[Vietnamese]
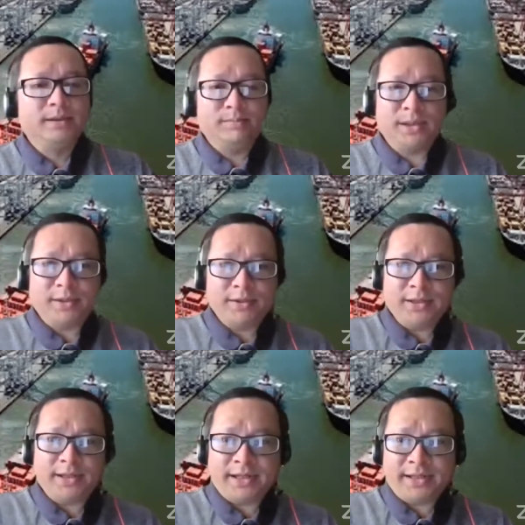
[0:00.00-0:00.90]
mình nói
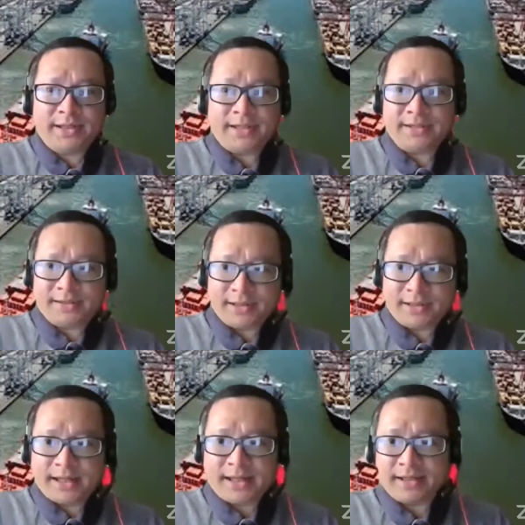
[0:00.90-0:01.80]
như này nhé tức
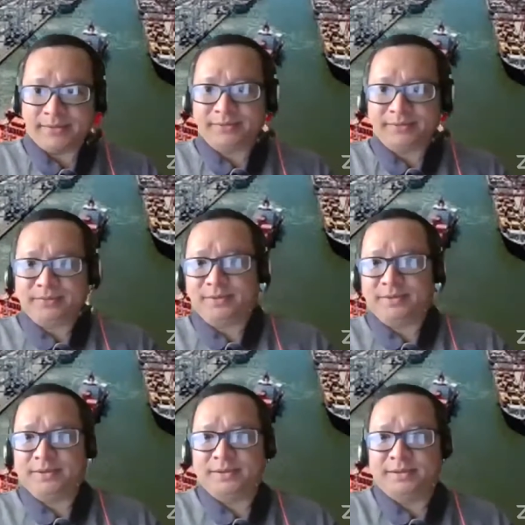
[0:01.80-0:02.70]
là
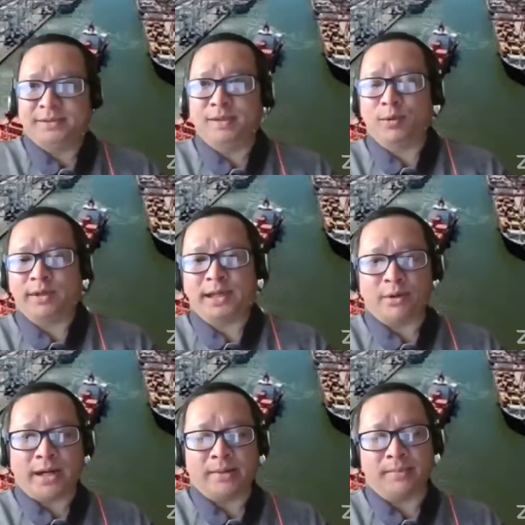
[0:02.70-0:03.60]
có một cái giai
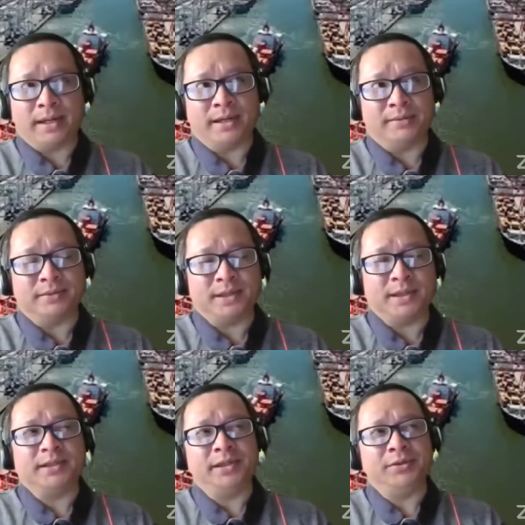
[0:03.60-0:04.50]
đoạn mà rất
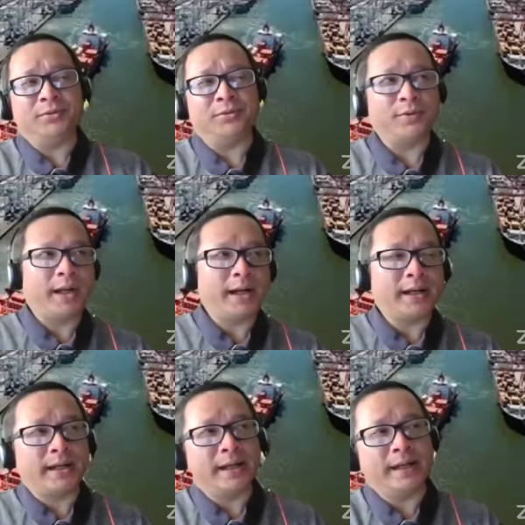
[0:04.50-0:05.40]
nhiều các
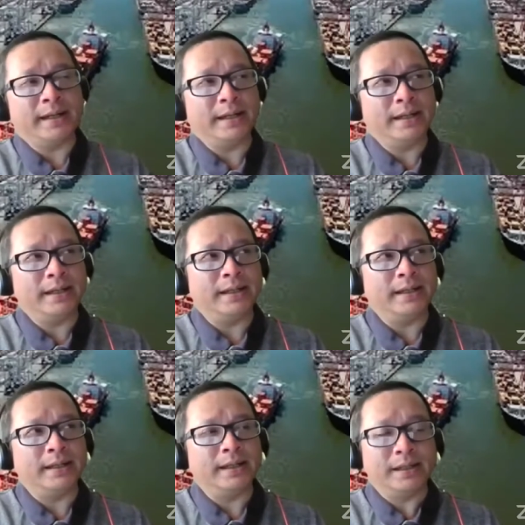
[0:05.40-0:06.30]
cái
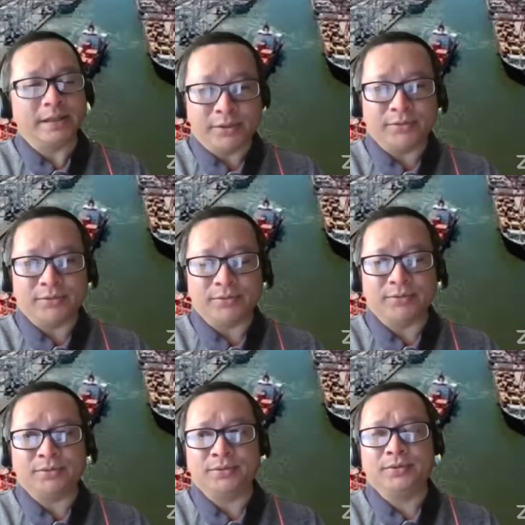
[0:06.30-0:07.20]
nghiên cứu
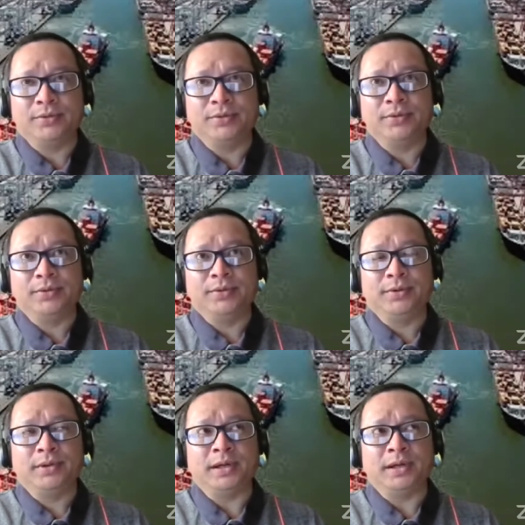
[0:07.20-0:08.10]

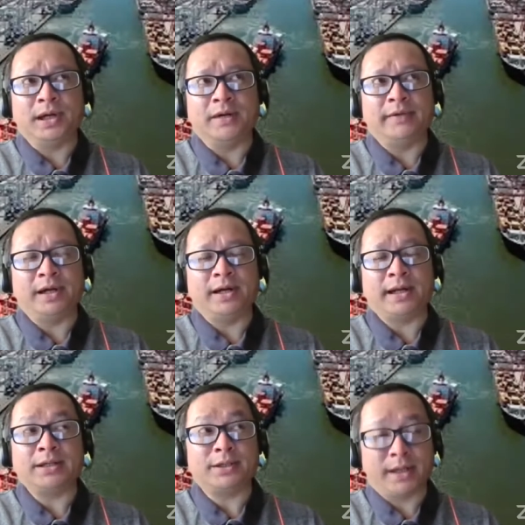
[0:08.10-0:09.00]
ở ở
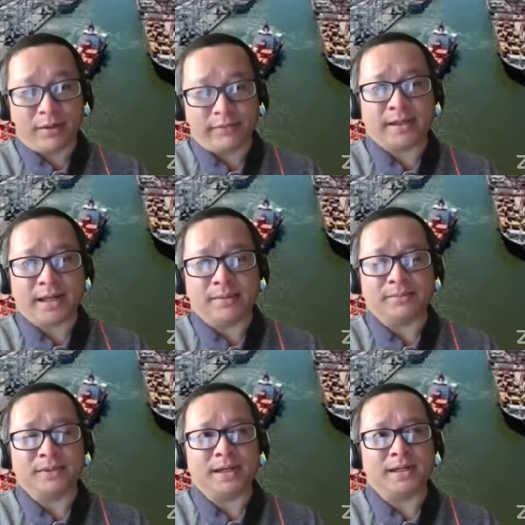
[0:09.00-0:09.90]
các trường đại học Việt Nam
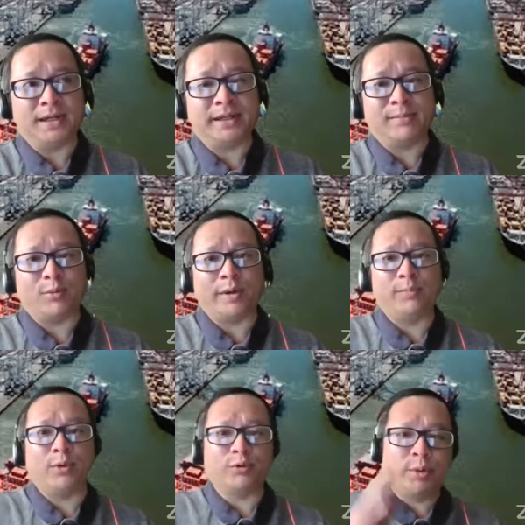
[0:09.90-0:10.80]
là đi theo một cái
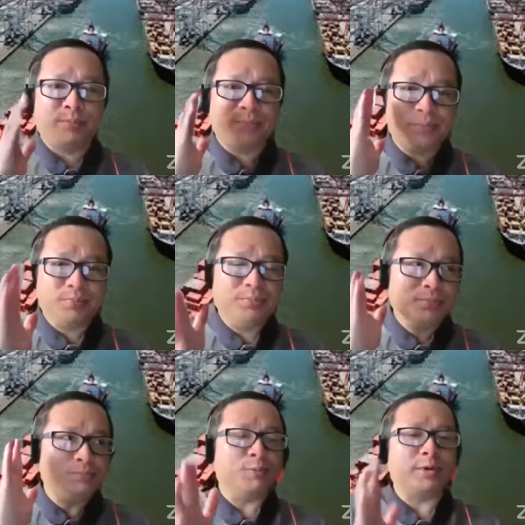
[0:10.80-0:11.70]
mô típ
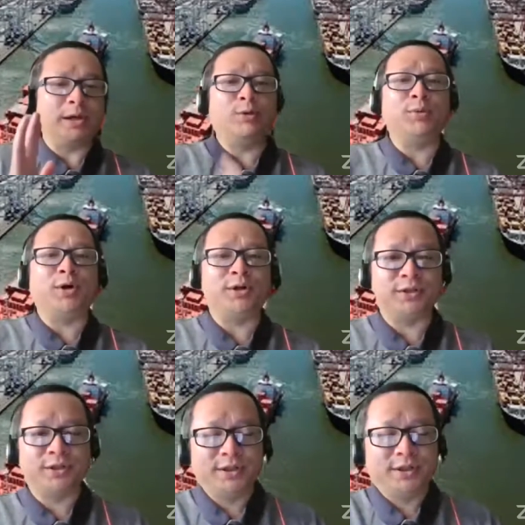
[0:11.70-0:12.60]
một cái lối mòn
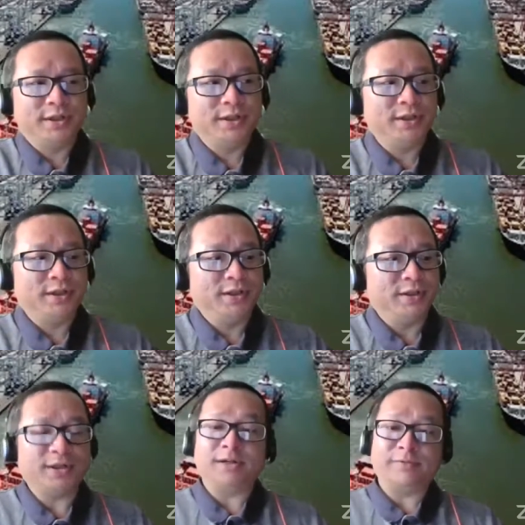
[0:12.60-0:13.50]

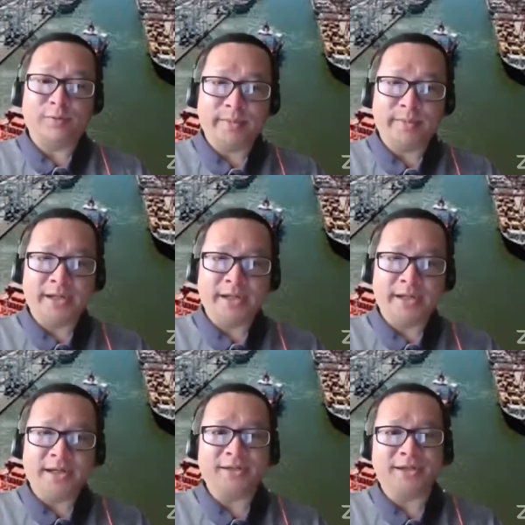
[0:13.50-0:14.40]
rất là phổ biến tức là
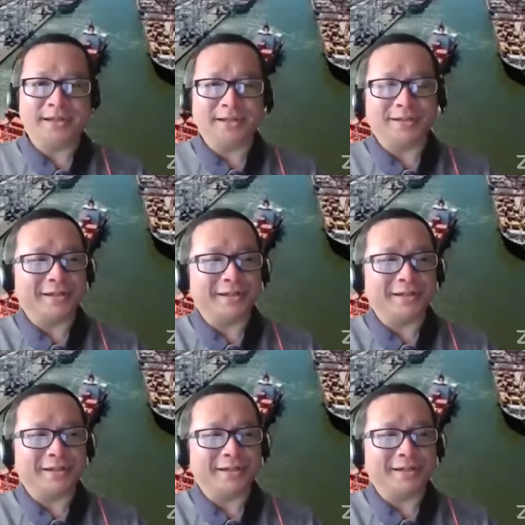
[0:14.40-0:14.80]
gì tức là